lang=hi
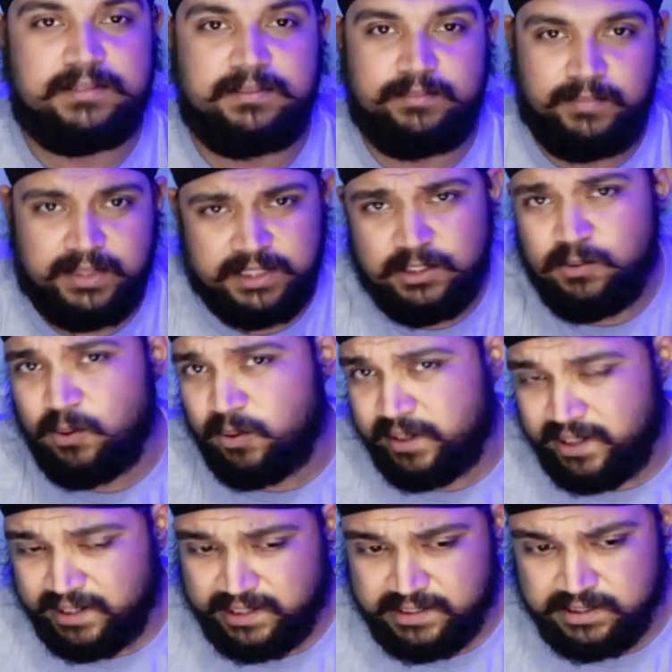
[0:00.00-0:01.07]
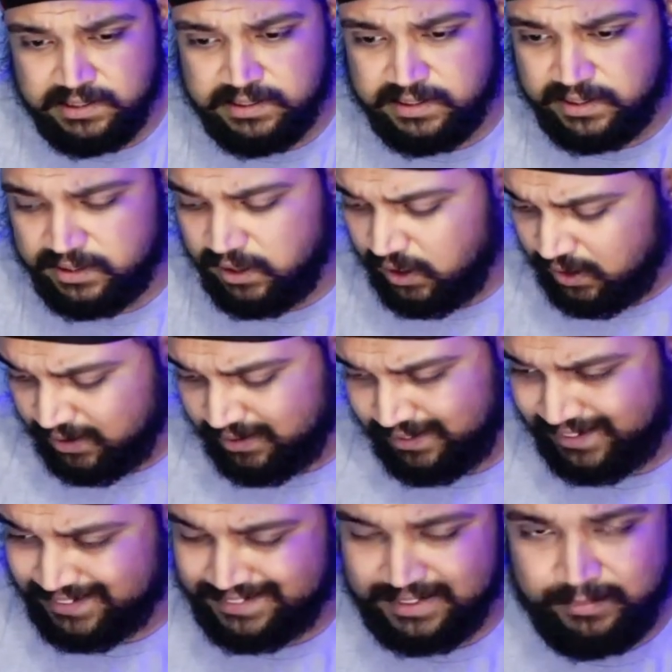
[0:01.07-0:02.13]
रहा हूँ और क्या क्या चीज़ें हैं
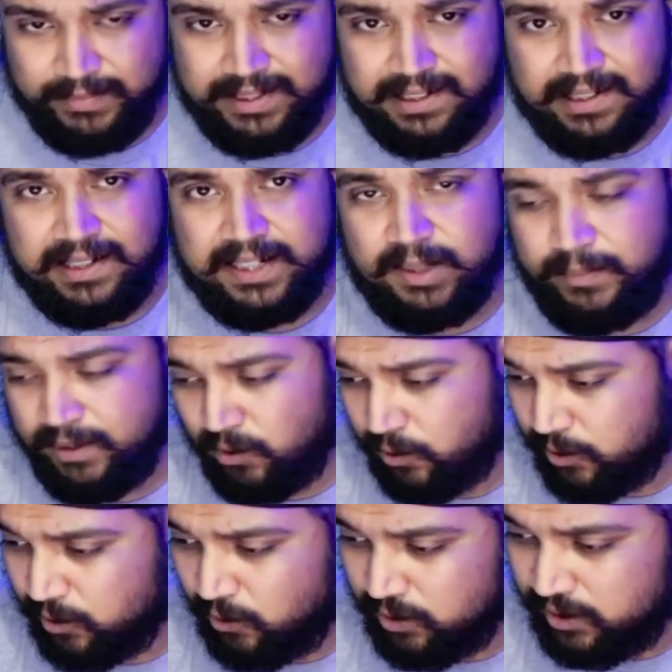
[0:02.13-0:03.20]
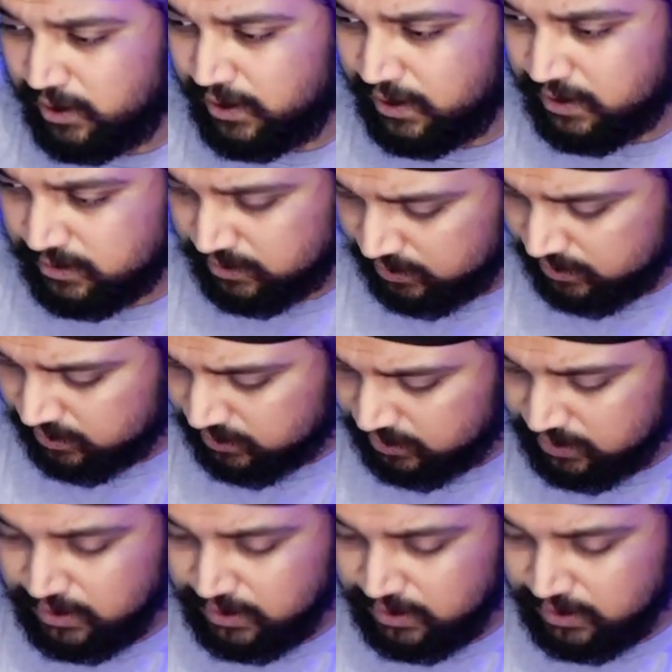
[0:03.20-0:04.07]
टेस्टिंग भी कर लेंगे भाई ऑडियो क्वालिटी कैसी है इसकी